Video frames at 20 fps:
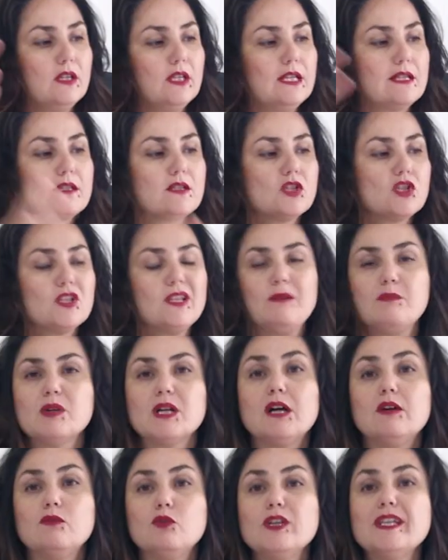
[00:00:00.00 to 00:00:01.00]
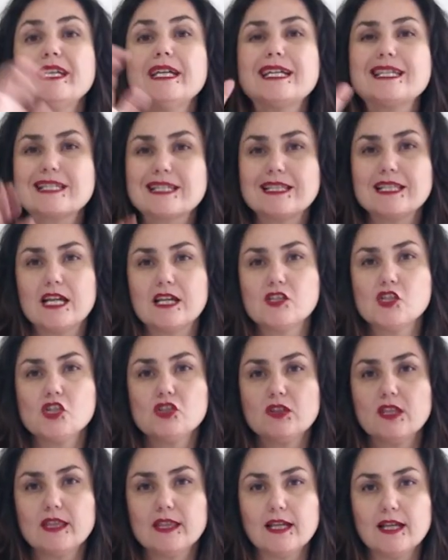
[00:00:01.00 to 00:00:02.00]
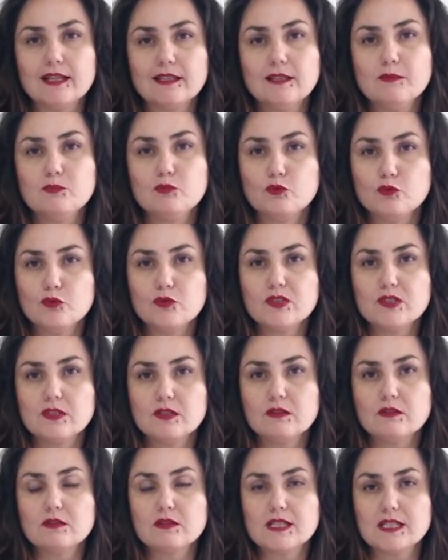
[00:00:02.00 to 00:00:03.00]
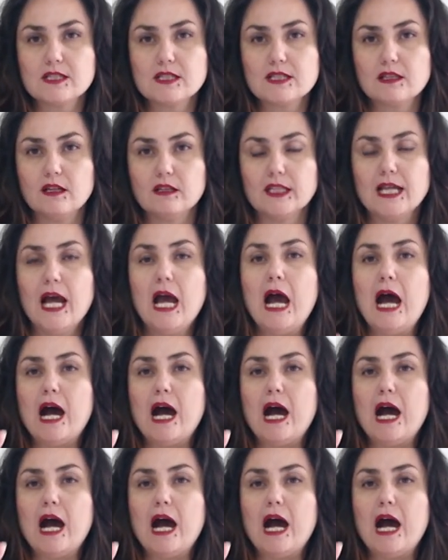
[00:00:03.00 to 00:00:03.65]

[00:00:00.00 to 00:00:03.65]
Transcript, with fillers: я зажгла боговоние, значит, надо будет делать расклад.